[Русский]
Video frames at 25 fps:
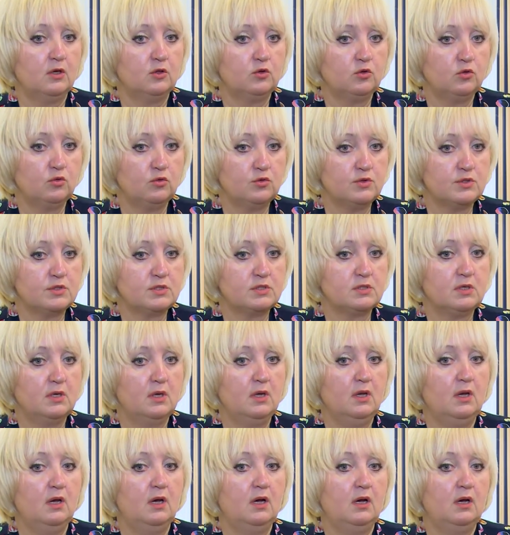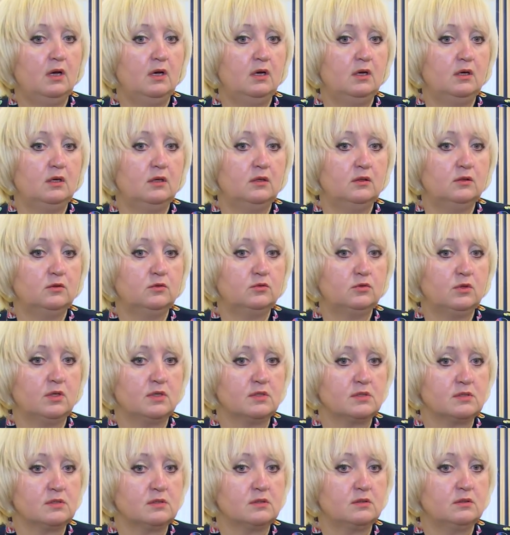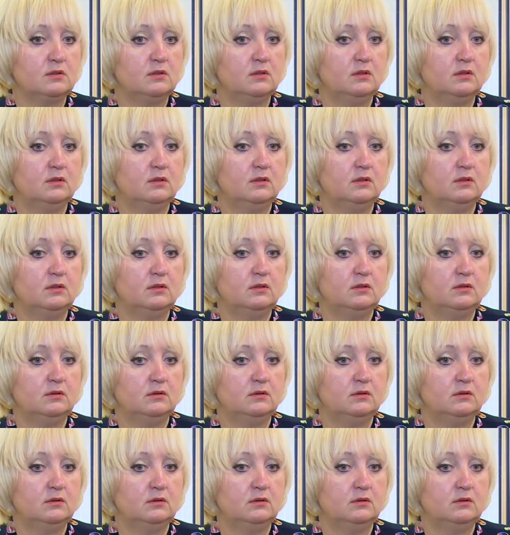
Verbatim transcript: То есть э, у нас э,